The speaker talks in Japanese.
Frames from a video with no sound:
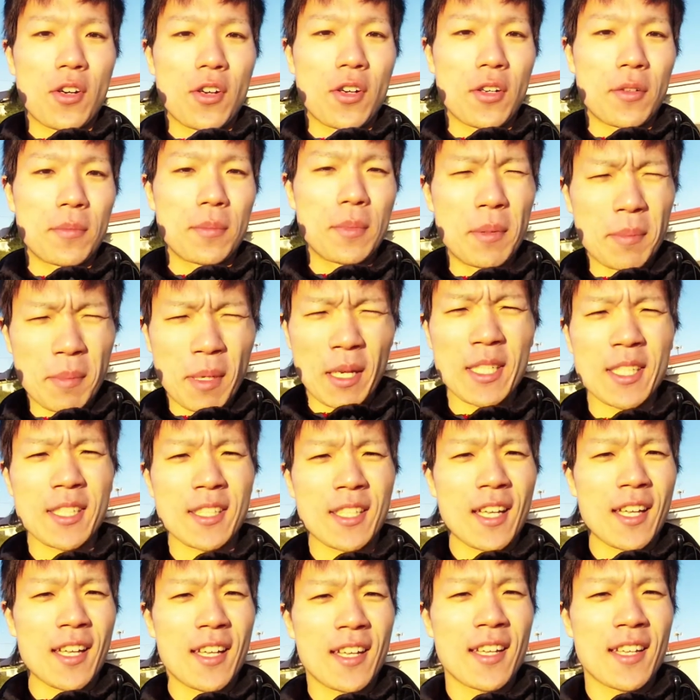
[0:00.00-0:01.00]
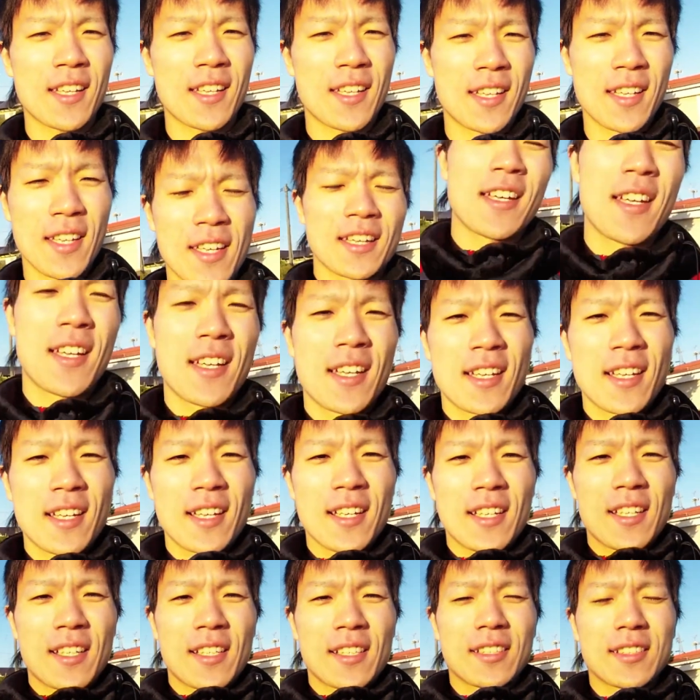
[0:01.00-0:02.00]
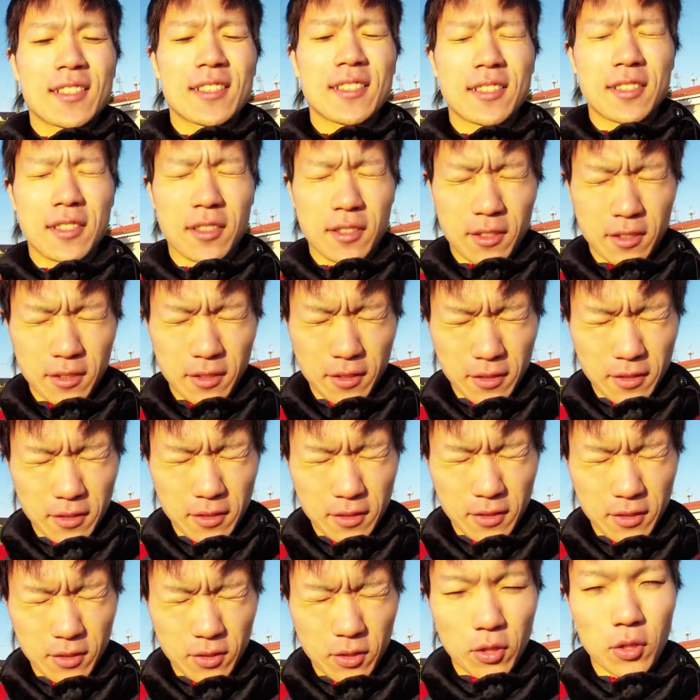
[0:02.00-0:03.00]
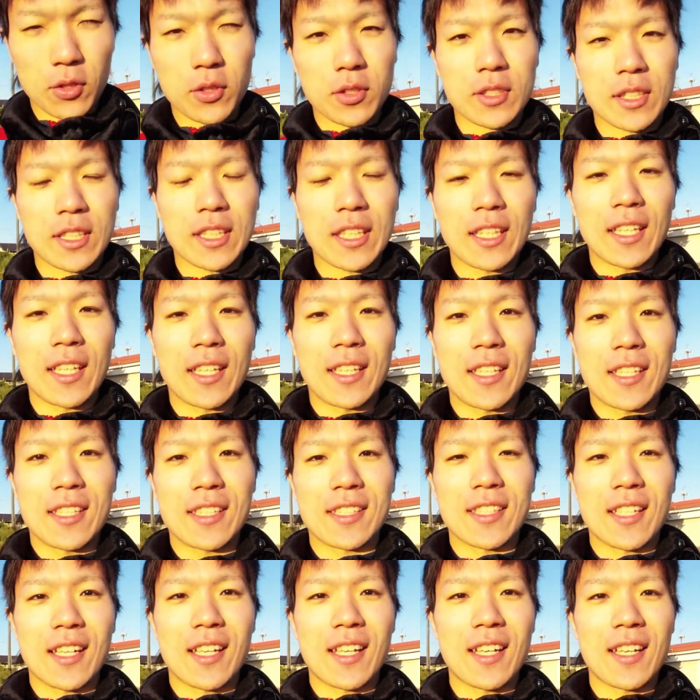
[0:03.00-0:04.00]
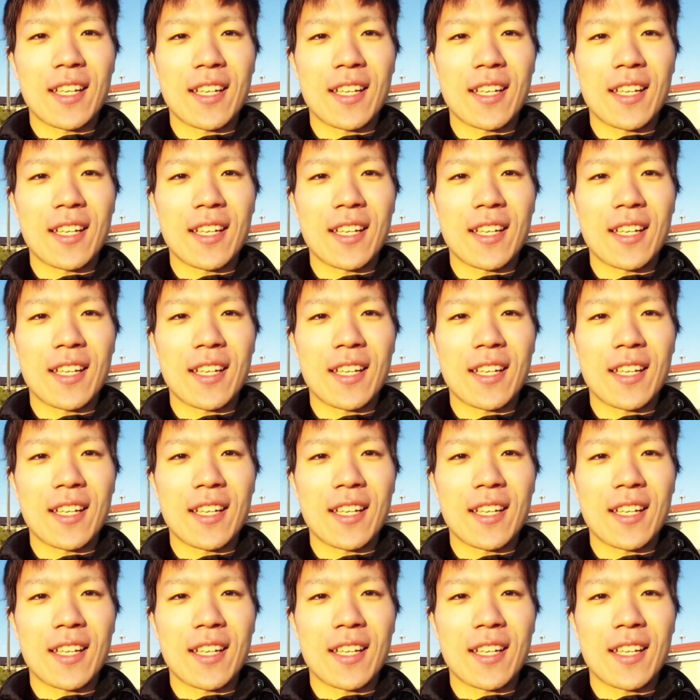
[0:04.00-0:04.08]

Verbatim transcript: 見ました。すっごく綺麗でした。い